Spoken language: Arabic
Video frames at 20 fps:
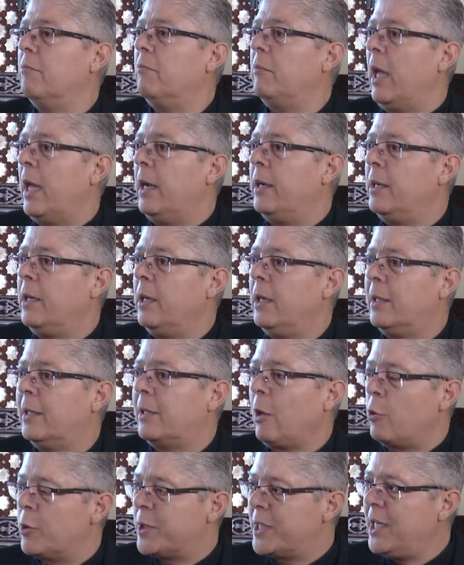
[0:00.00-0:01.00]
يعني
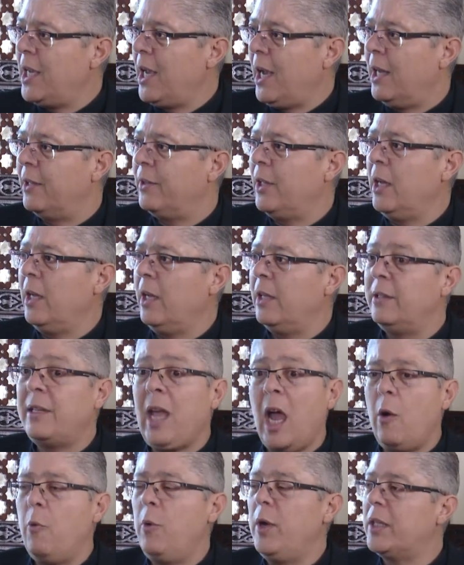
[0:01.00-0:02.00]
توسيع هذا
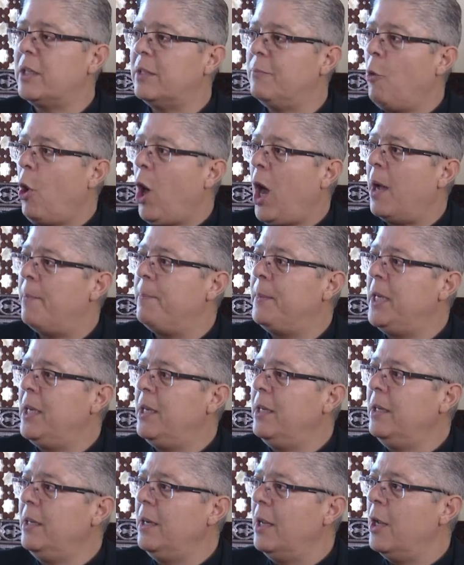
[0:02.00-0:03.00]
دعوة
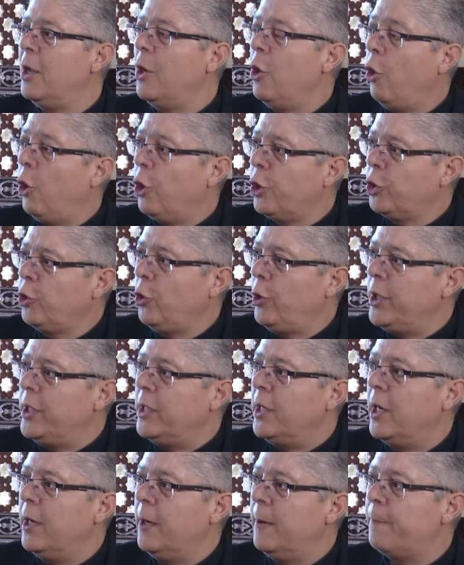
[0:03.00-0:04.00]
محامين
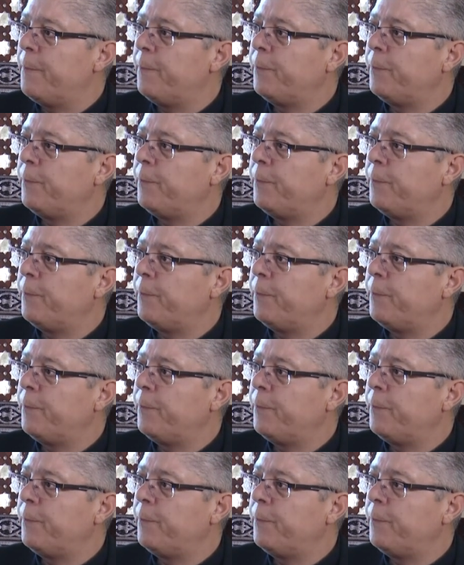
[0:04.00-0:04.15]
أردنية